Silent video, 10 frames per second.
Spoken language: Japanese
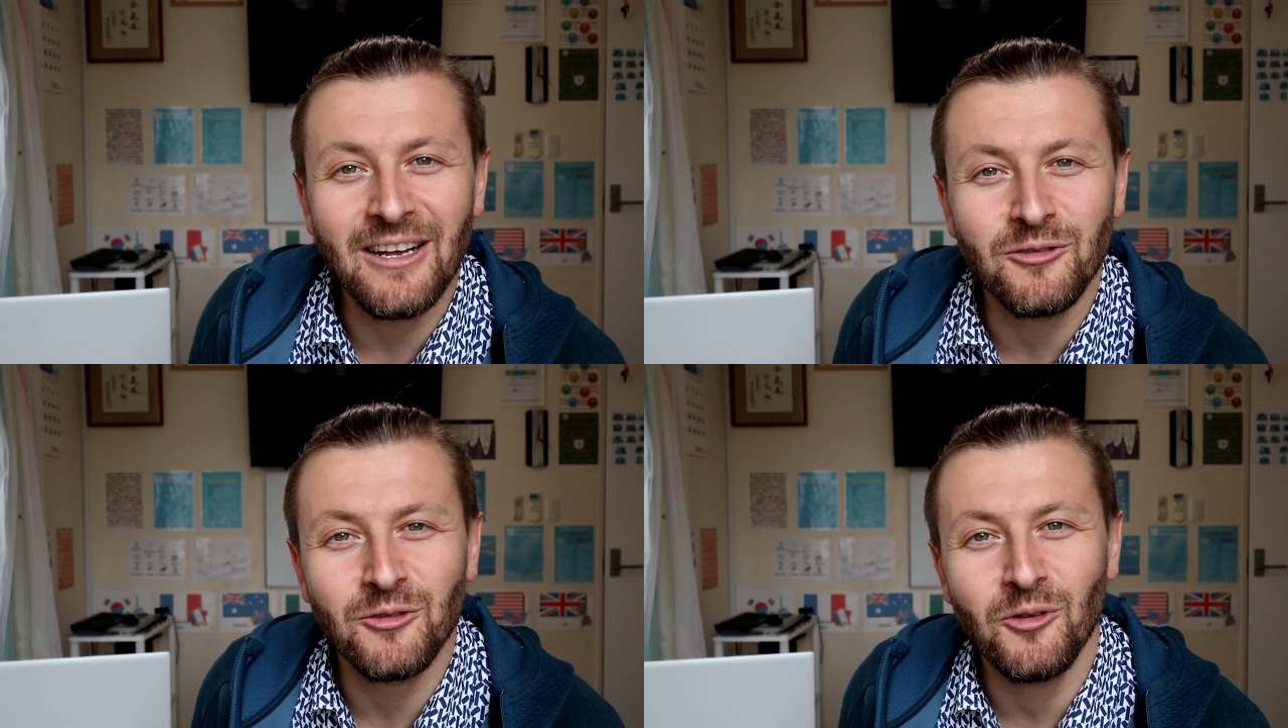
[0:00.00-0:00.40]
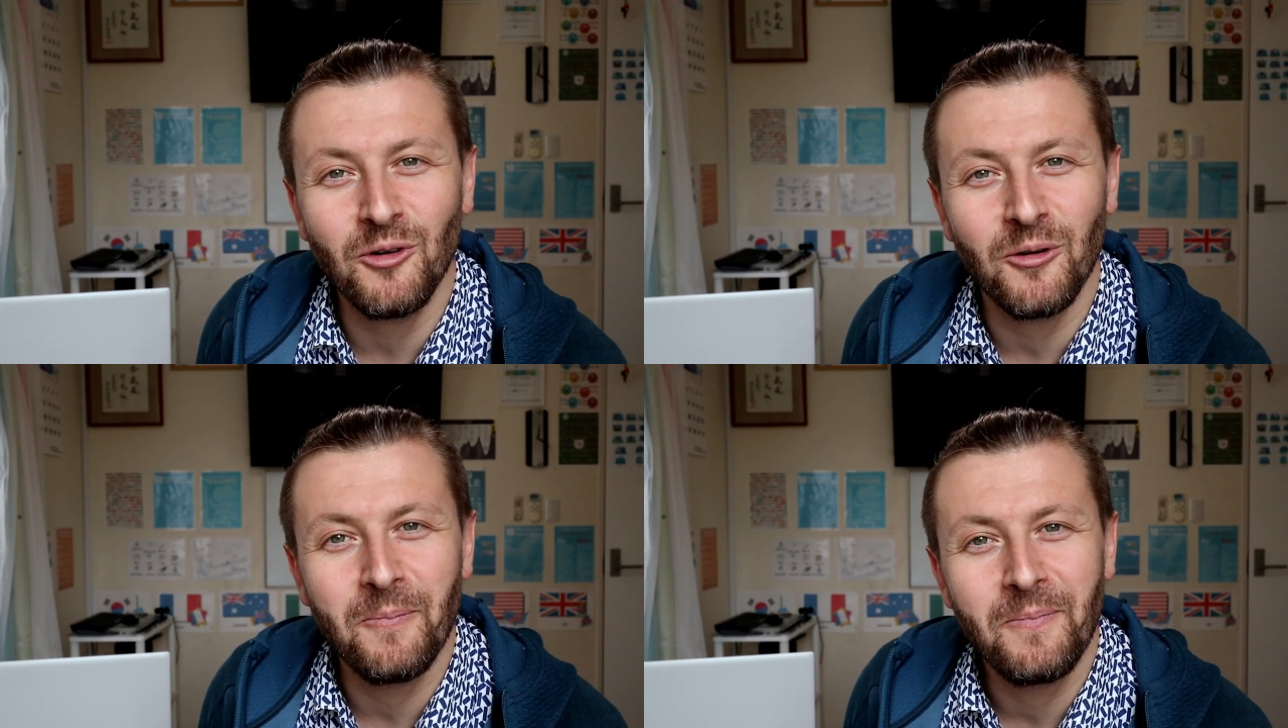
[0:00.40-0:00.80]
ないこと
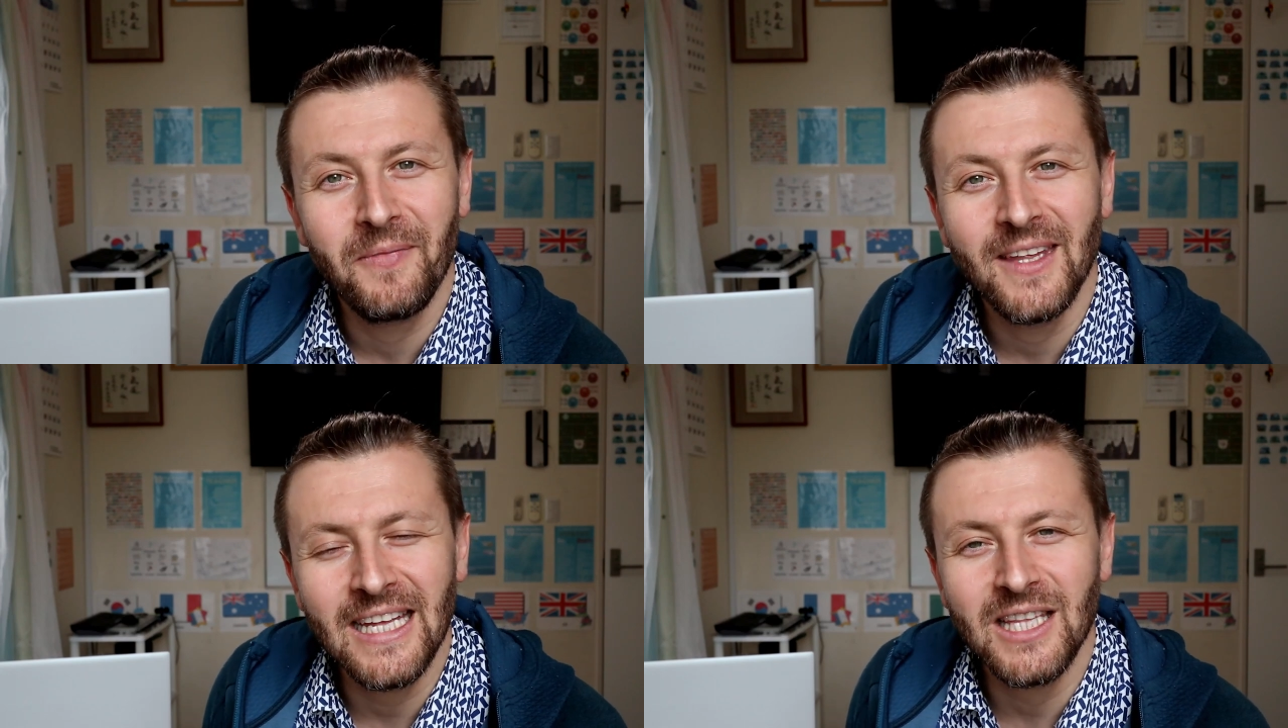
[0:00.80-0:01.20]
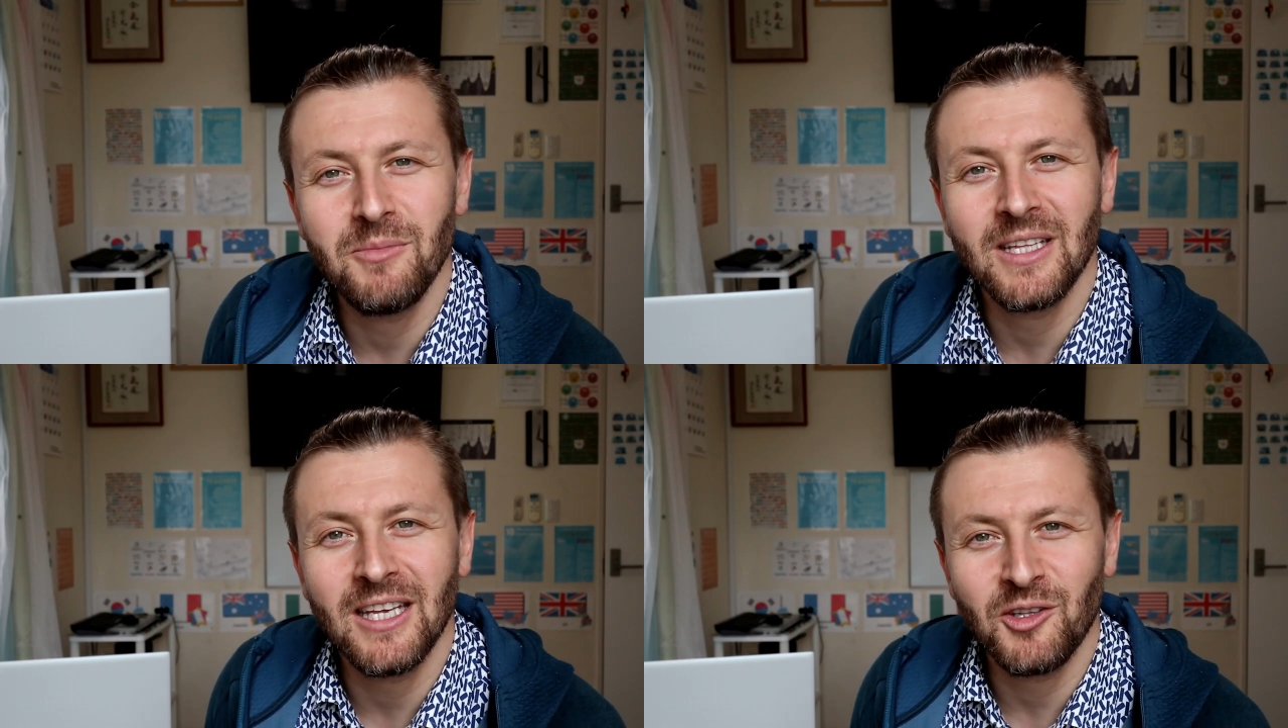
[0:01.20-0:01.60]
をやって
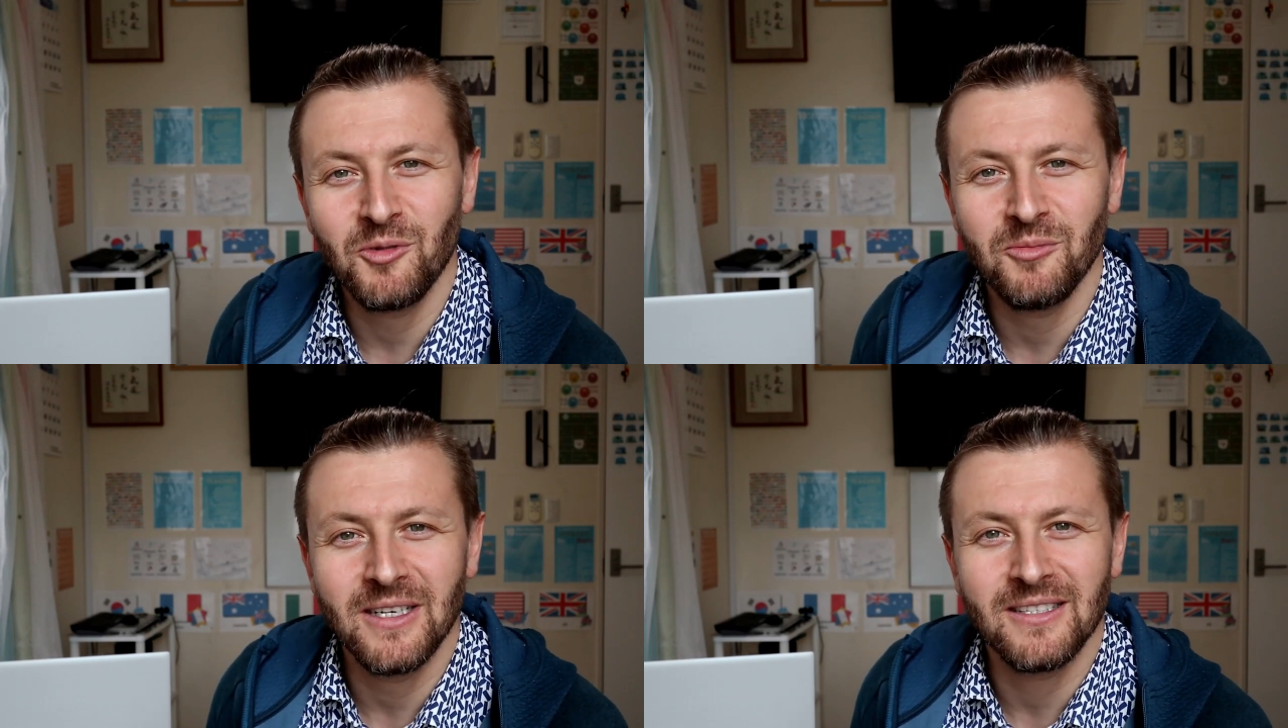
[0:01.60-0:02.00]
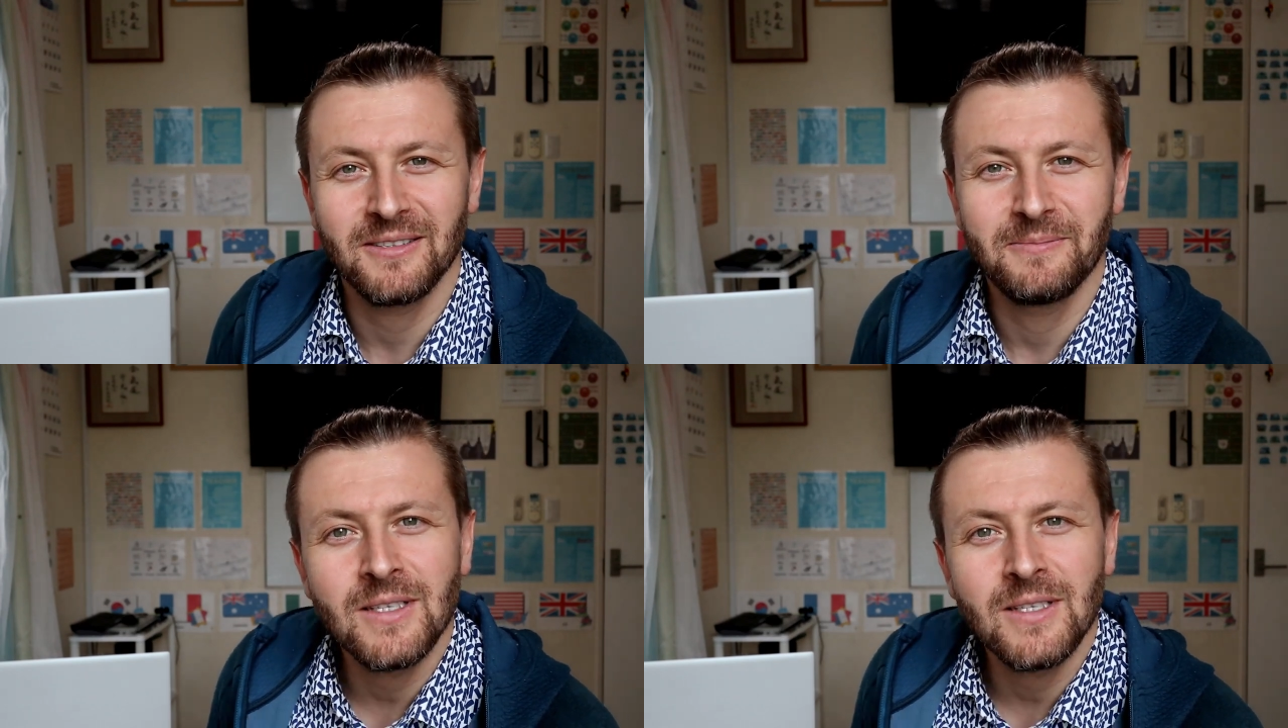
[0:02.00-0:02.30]
みたいと思います